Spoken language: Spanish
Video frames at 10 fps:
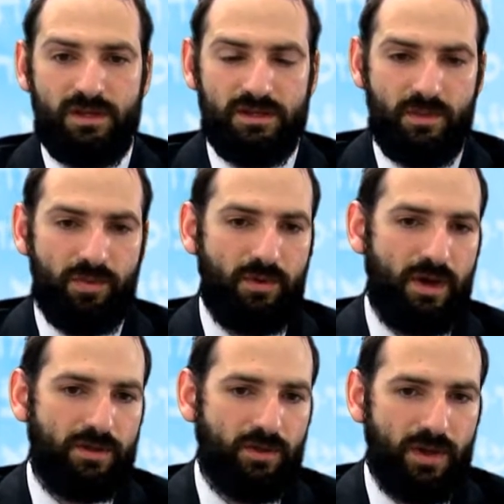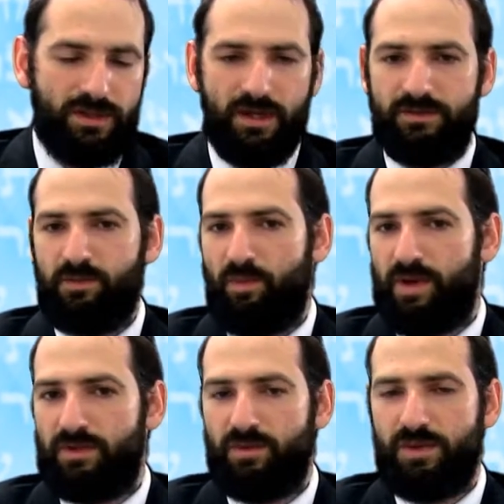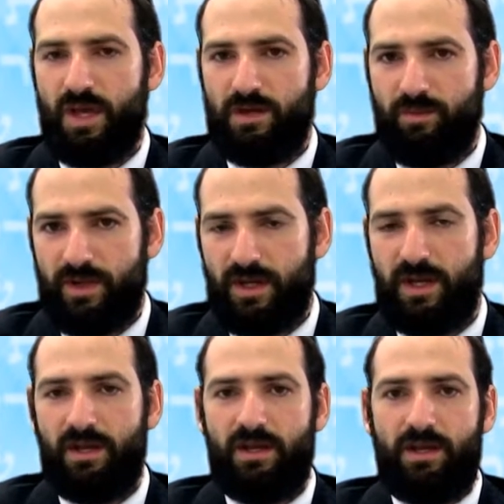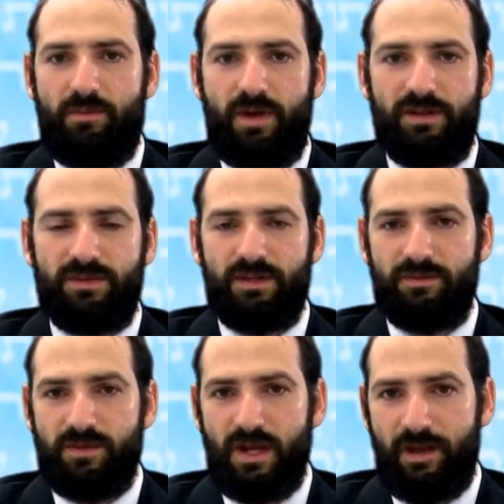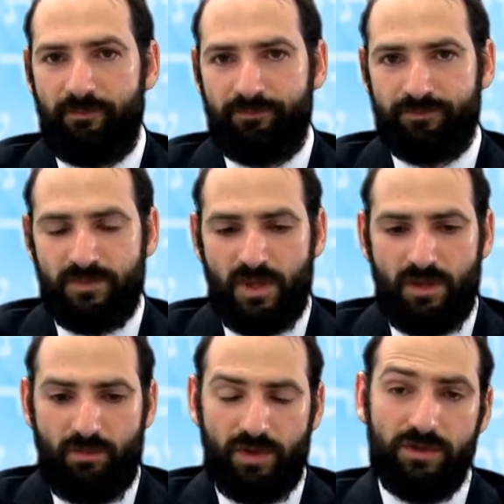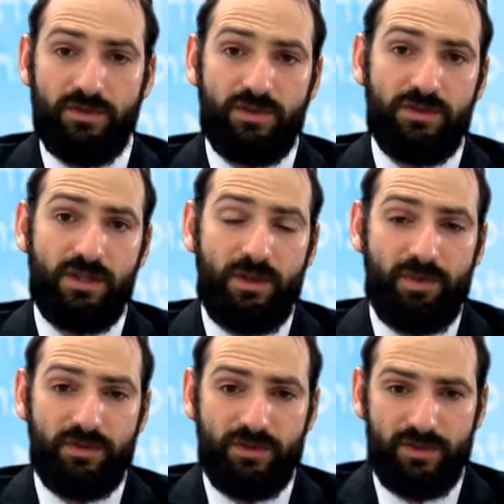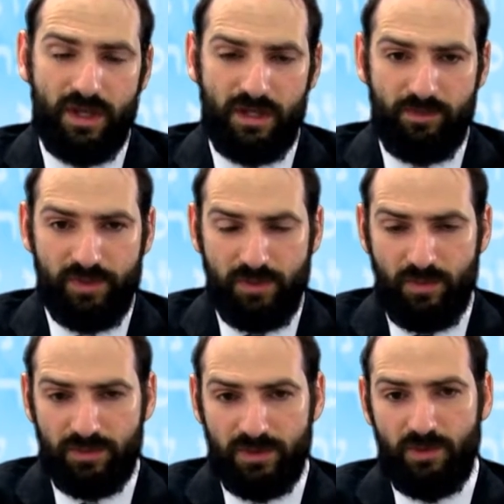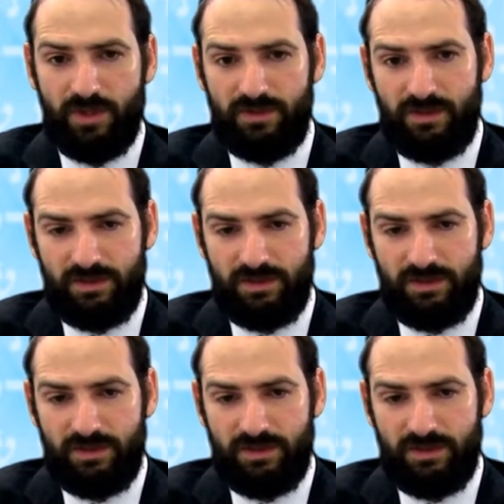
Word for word: y después va, no va a tener tiempo para estudiar, para, para hacer fila por eso entonces la persona, el primer motivo que se